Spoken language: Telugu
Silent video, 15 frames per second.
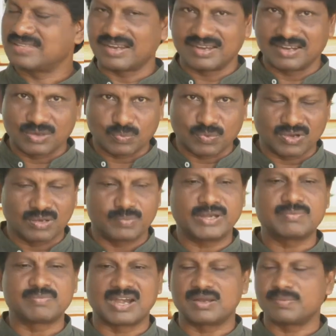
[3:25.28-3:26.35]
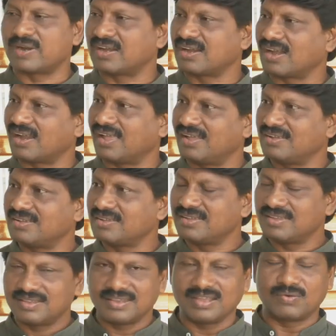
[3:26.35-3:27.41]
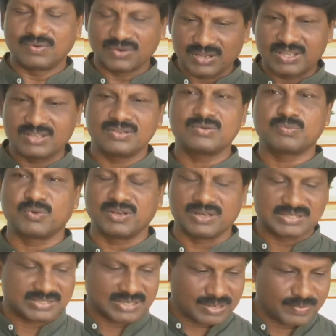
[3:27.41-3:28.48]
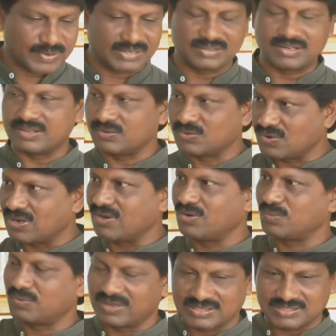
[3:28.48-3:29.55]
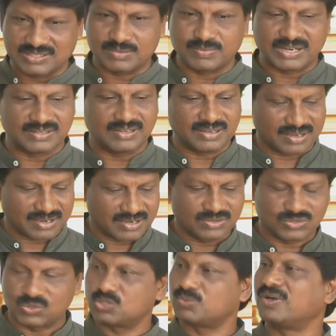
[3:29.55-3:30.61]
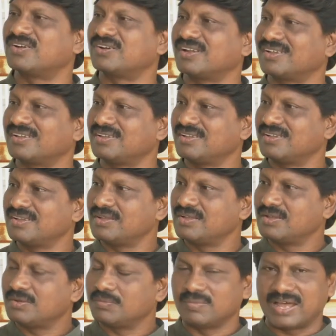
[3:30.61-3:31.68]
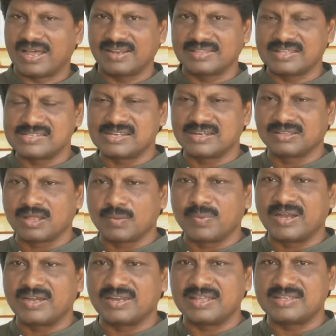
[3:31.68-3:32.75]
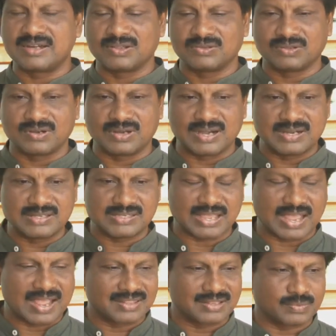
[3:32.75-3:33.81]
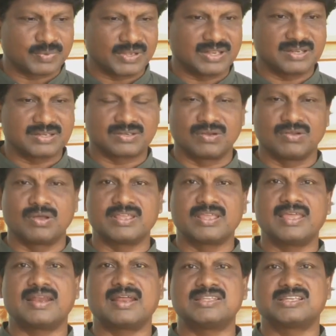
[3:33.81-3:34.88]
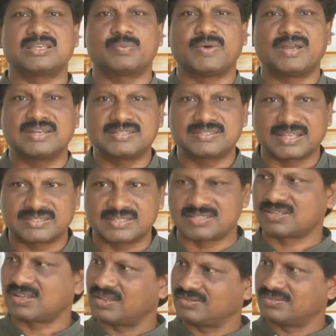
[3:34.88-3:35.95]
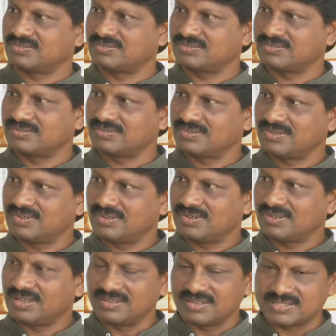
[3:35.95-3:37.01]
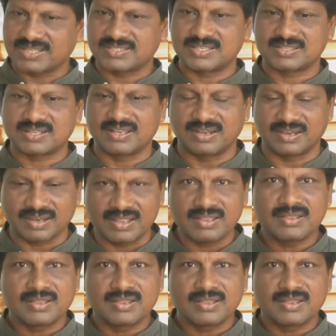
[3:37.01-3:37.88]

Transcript: సరైనటువంటి పొలాలు పెట్టి మంట పెట్టట్లే ఎవడో ఏదో పొల్లిస్తే అది పెడతాడు ఇంకొకటి ఎవడో పొల్లిస్తే ఇది పెడతాడు ఈ రెండు తుసుమంటున్నాయి భారతీయ జనతా పార్టీ ఎజెండాతో నడిచే ఆంధ్రప్రదేశ్లో ఏ రాజకీయ పార్టీ సక్సెస్ కాదు ఎందుకు సక్సెస్ కాదంటే